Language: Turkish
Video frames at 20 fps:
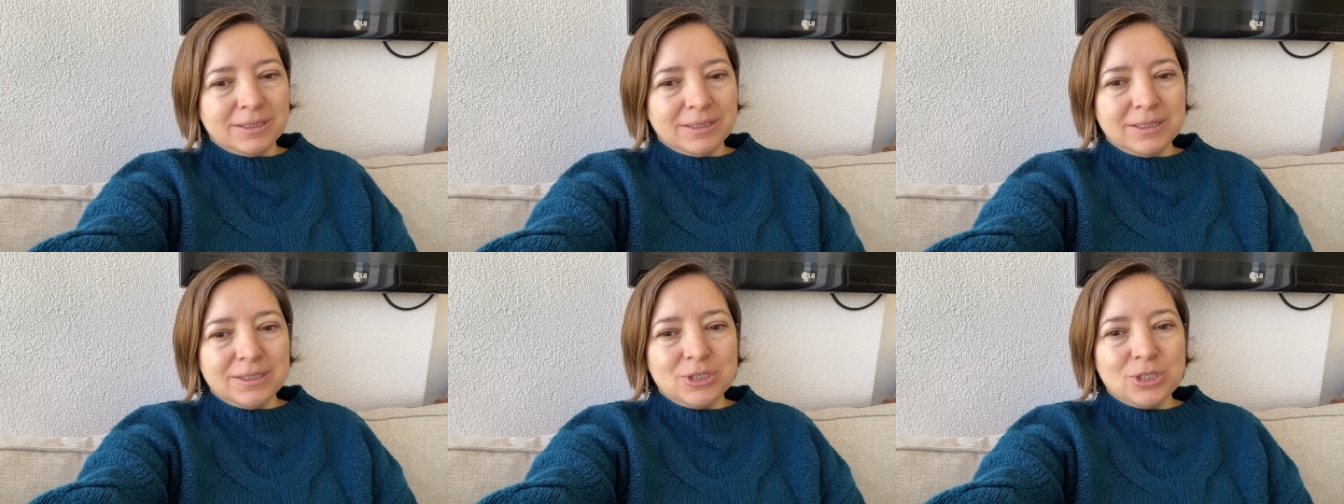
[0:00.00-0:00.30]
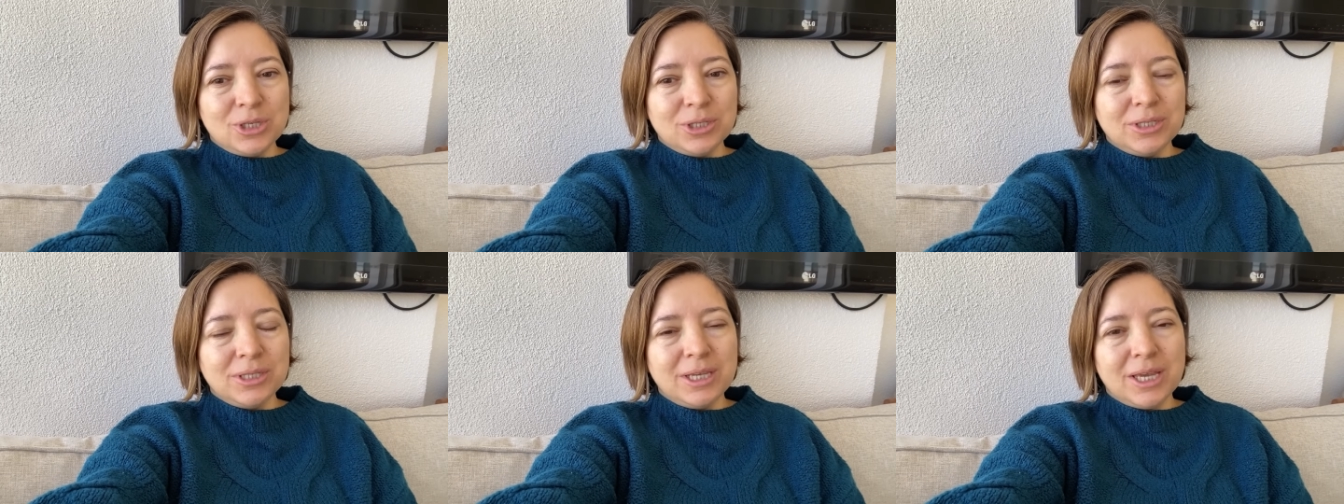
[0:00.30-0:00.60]
e,
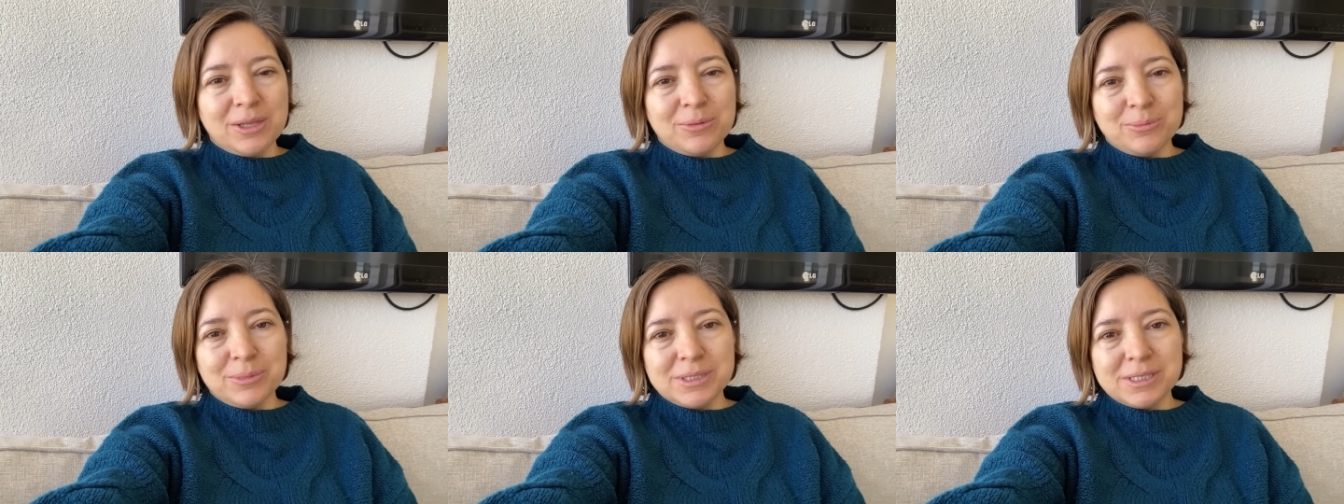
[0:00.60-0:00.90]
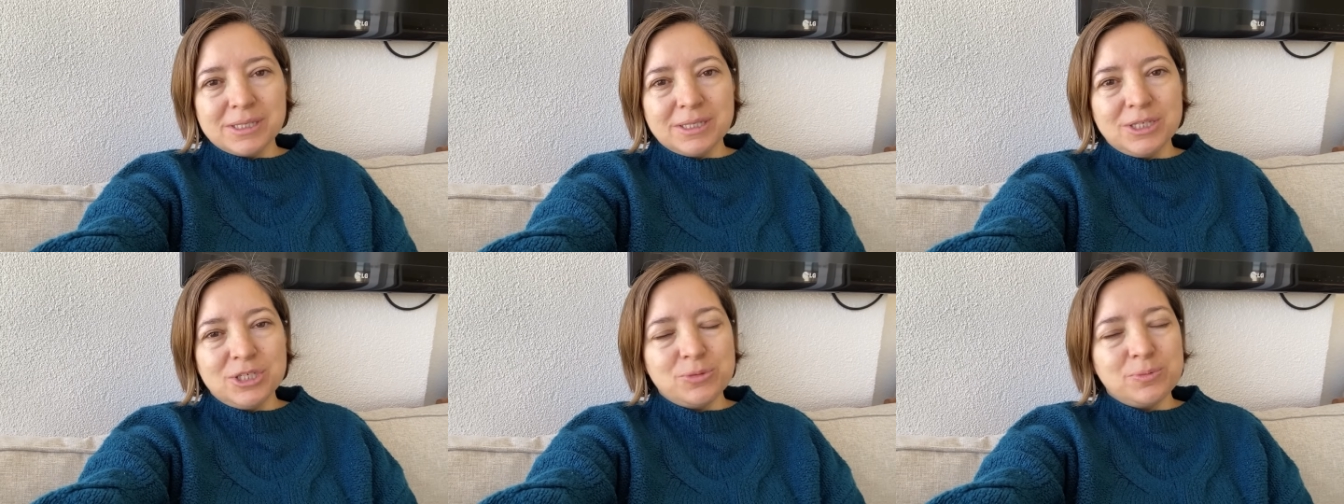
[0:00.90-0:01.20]
canı
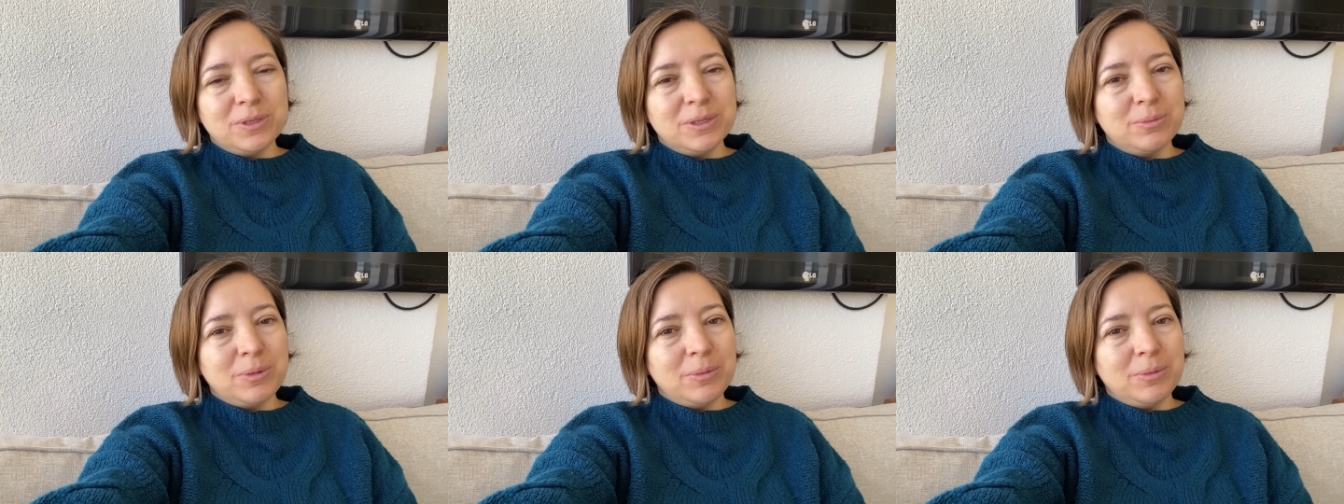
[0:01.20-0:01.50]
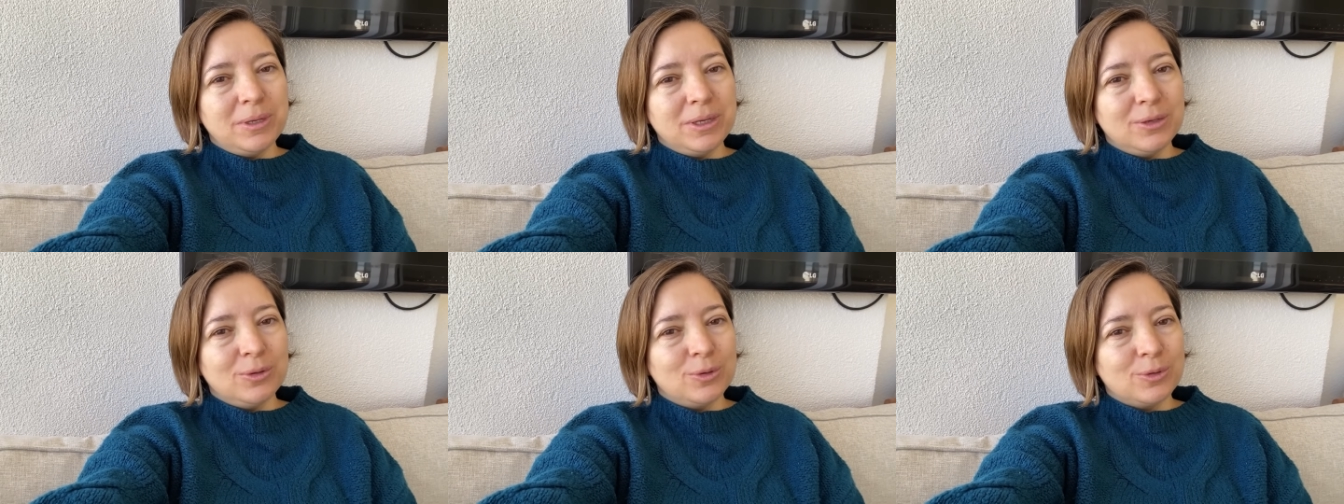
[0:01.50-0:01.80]
yanmasın, hiçbir
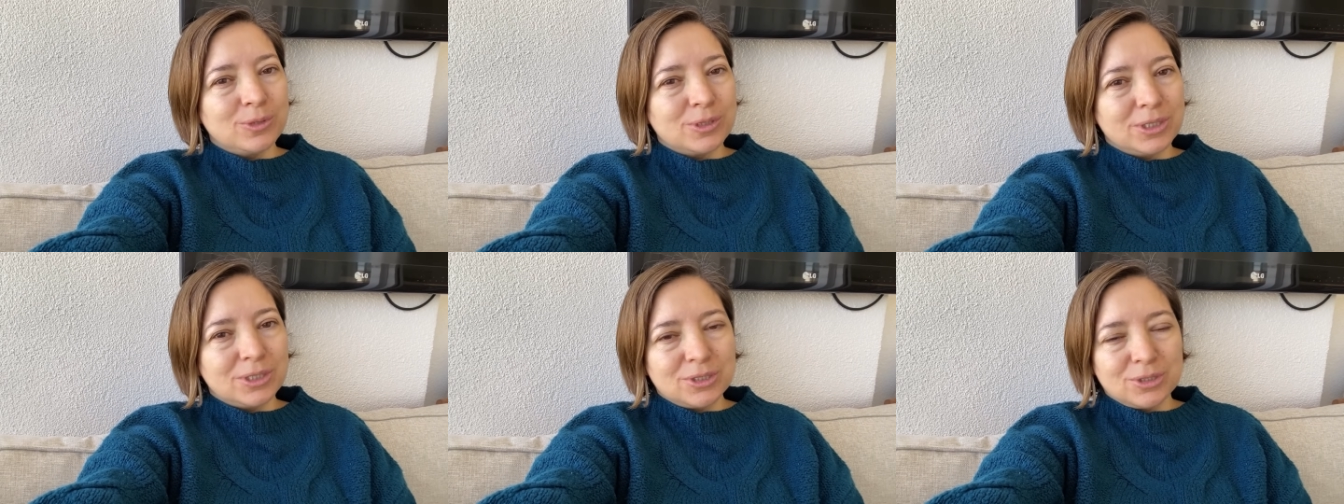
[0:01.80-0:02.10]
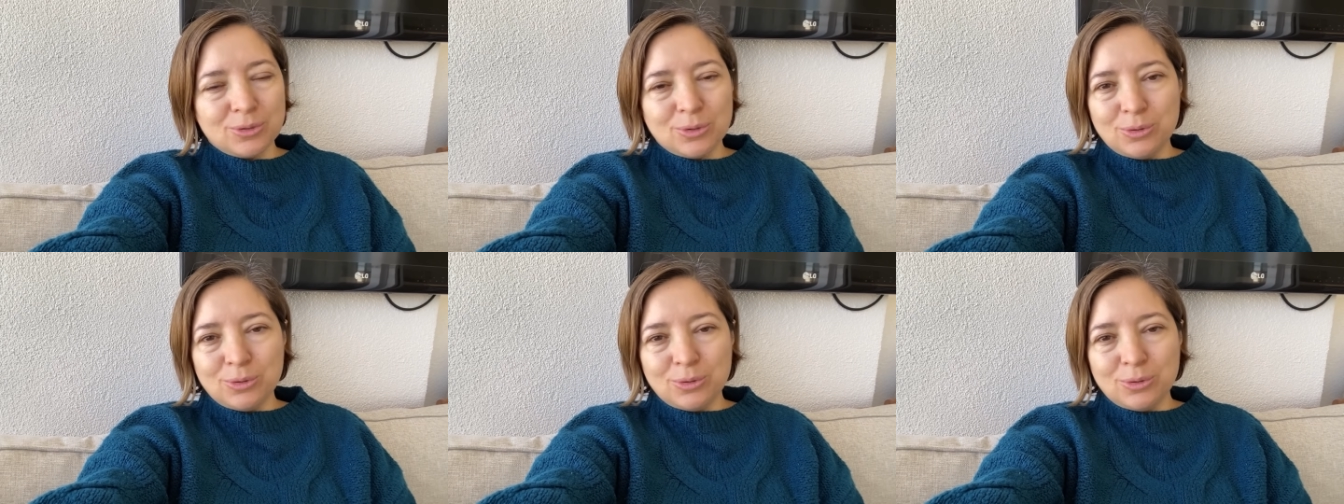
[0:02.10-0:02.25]
bebeğin gözyaşı